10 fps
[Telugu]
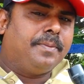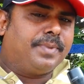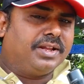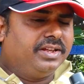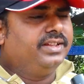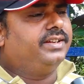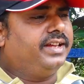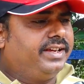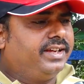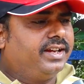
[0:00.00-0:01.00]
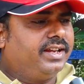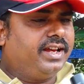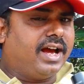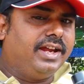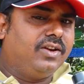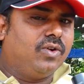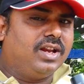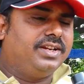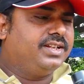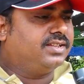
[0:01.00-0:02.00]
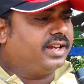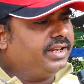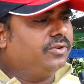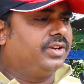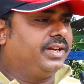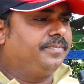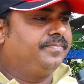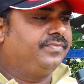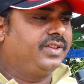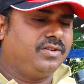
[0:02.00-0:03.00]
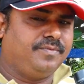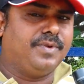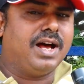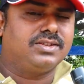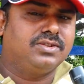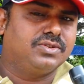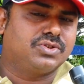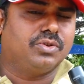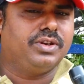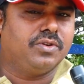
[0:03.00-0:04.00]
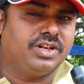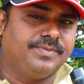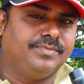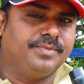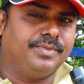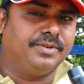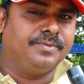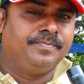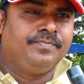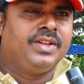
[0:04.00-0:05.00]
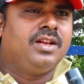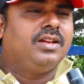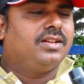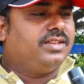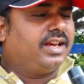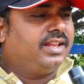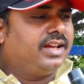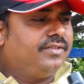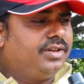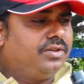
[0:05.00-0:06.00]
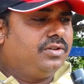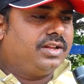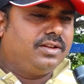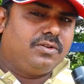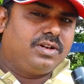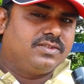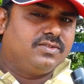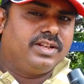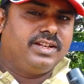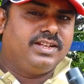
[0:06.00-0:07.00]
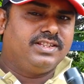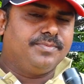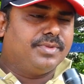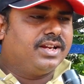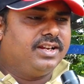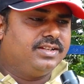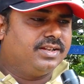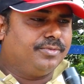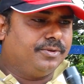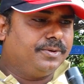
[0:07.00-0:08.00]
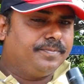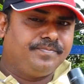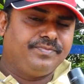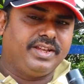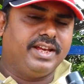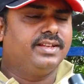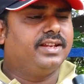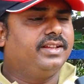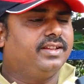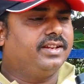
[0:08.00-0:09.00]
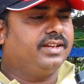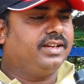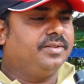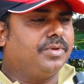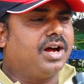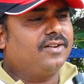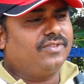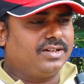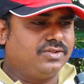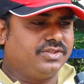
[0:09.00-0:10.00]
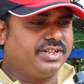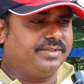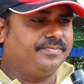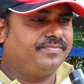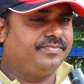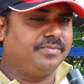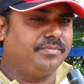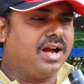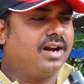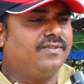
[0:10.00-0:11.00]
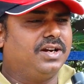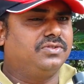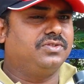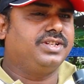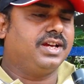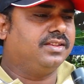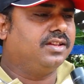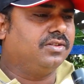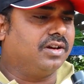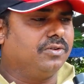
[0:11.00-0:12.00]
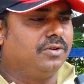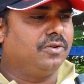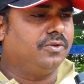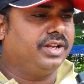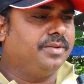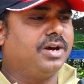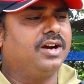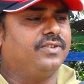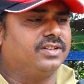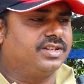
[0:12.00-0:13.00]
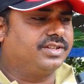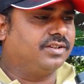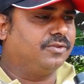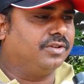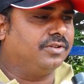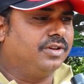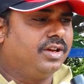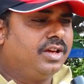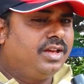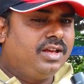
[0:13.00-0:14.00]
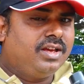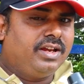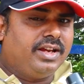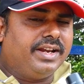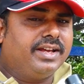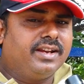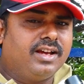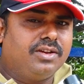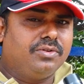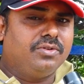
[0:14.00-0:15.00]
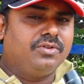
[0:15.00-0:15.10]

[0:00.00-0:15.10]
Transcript: ప్రతిదీ టేకింగ్ కానీ హై క్వాలిటీస్ అన్నీ ఉన్నాయి ఫాస్ట్ స్టోరీ ఒకటి చెప్తాను మీకు జగదేక వీరుడు అతిలోక సుందరి సినిమా రిలీజ్ అప్పుడు ఏం జరిగిందంటే బాగా ఫ్లడ్స్ వచ్చాయి బాగా ఫ్లడ్స్ వచ్చి అందరూ కరువులో ఉండి బాగా ఫస్ట్రేషన్లో ఉన్నారు ఎన్టీఆర్ గారు